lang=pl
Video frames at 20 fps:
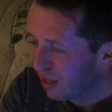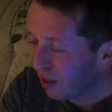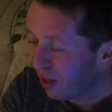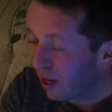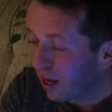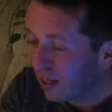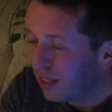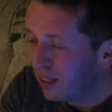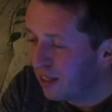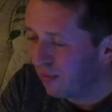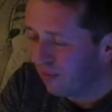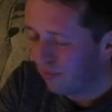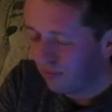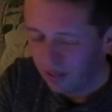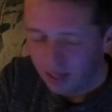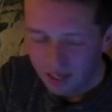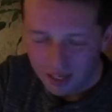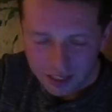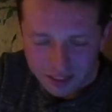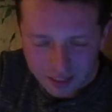Pani,
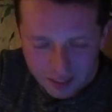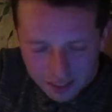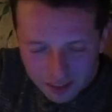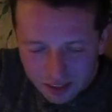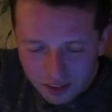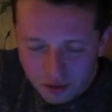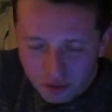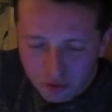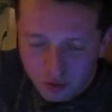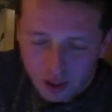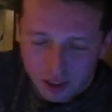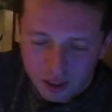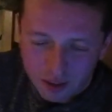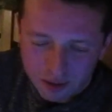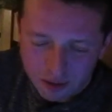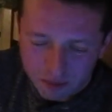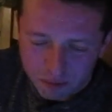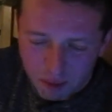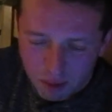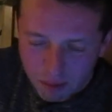zacytuję
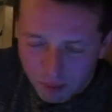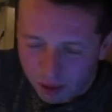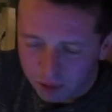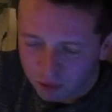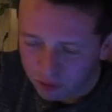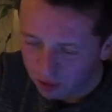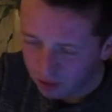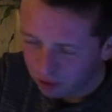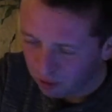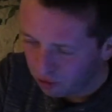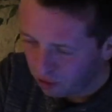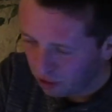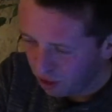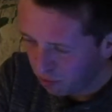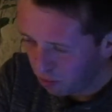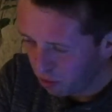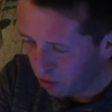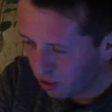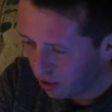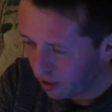mema, którego dzisiaj
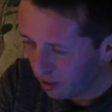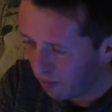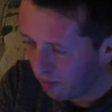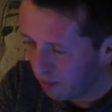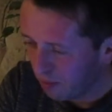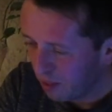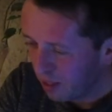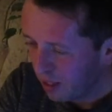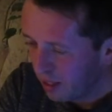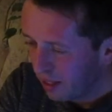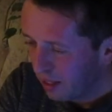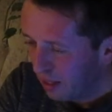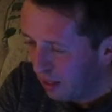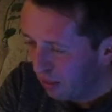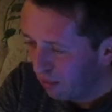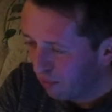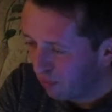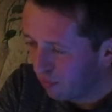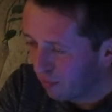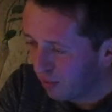przeczytałem
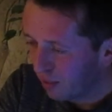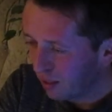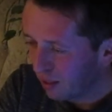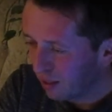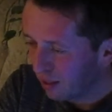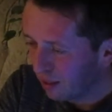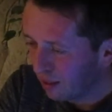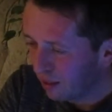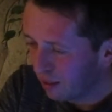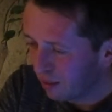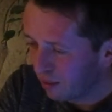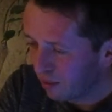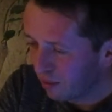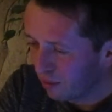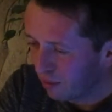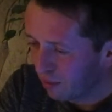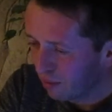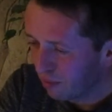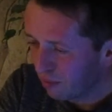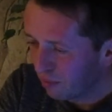w
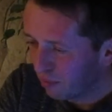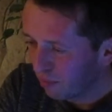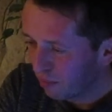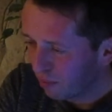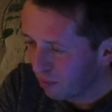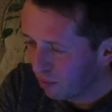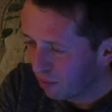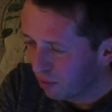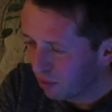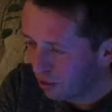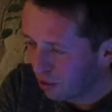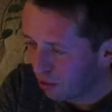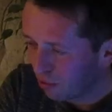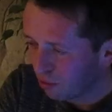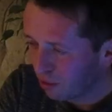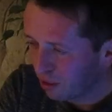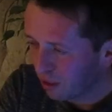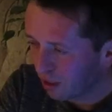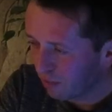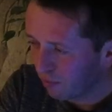yy, e,
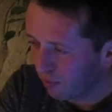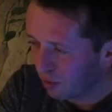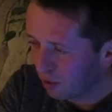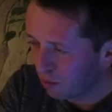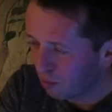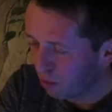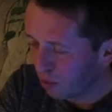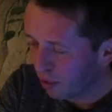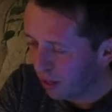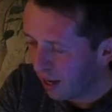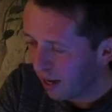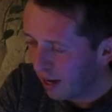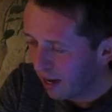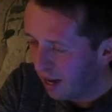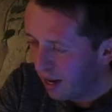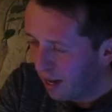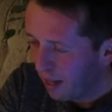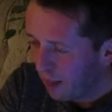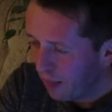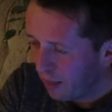oczeluściach Facebooka
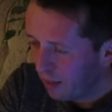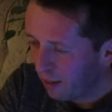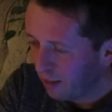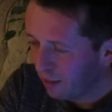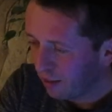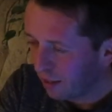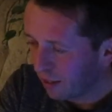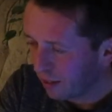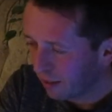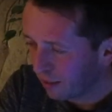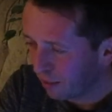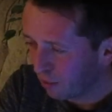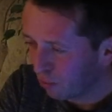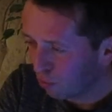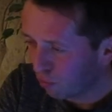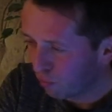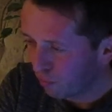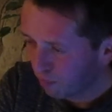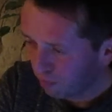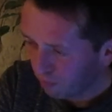i
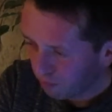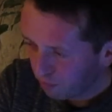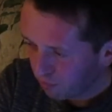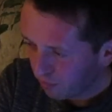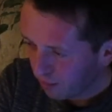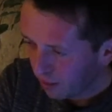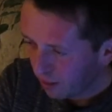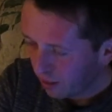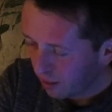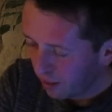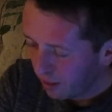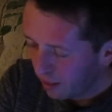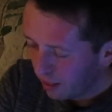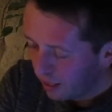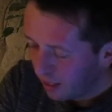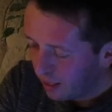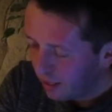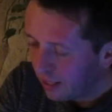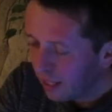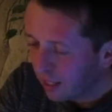internetów.
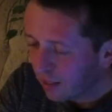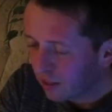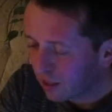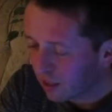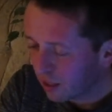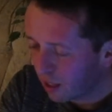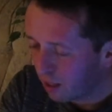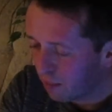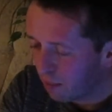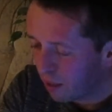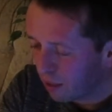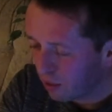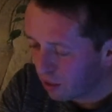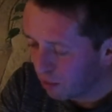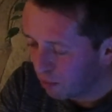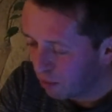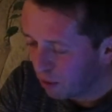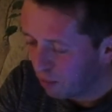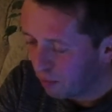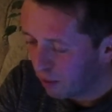Jak trzeba bardzo
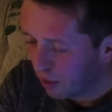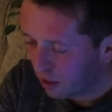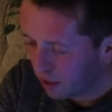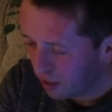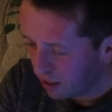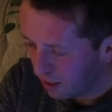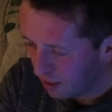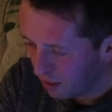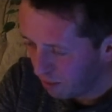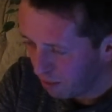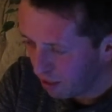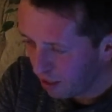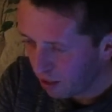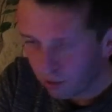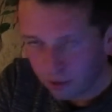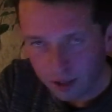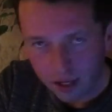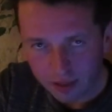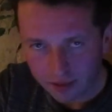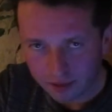być bezczelnym i
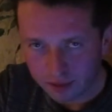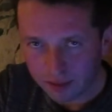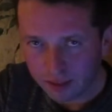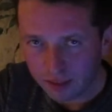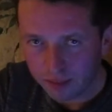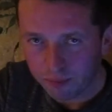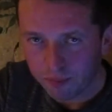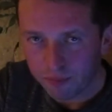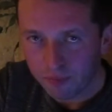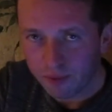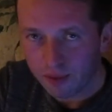aroganckim,